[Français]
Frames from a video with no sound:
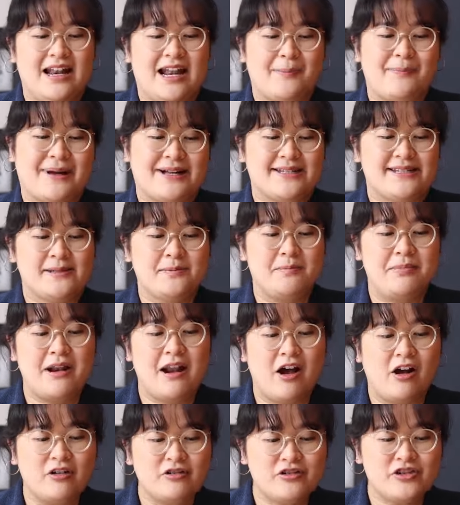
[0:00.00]
La partie
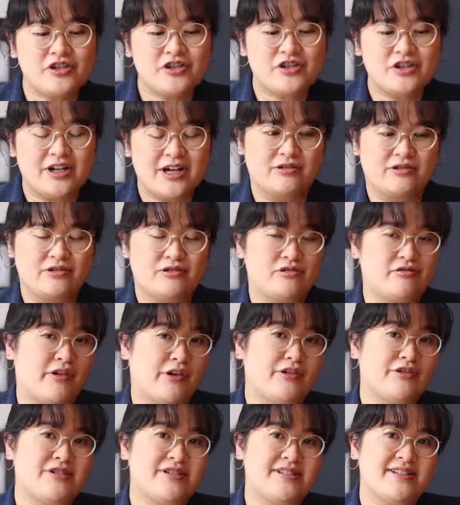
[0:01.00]
blanche,
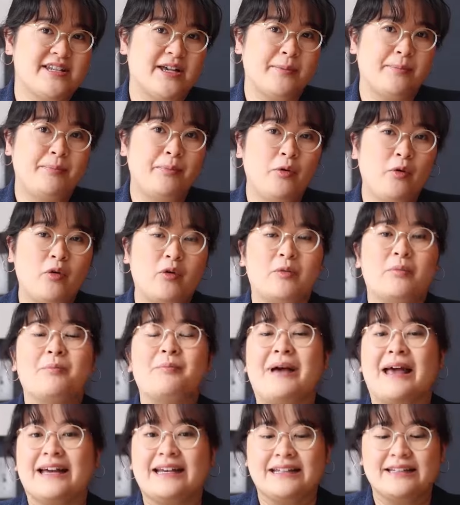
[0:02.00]
souvent utilisée pour
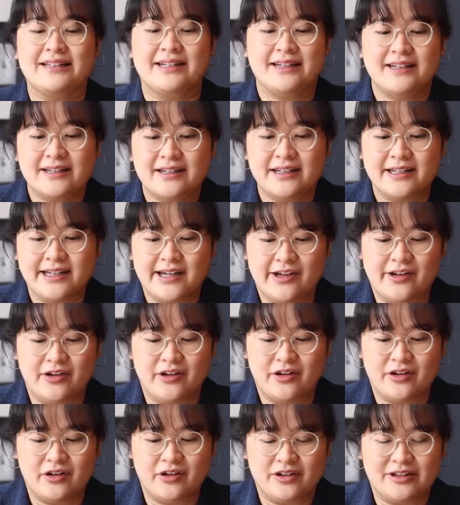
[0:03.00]
mariner
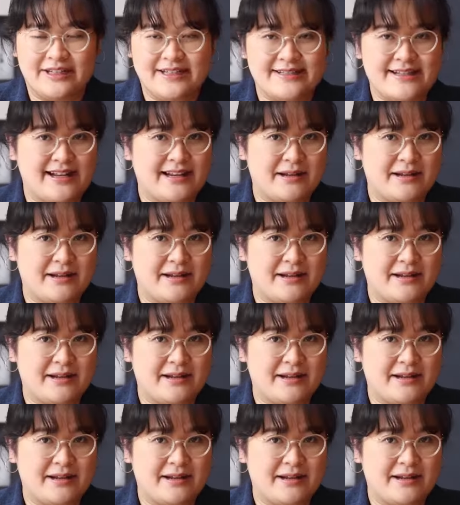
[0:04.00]
euh, des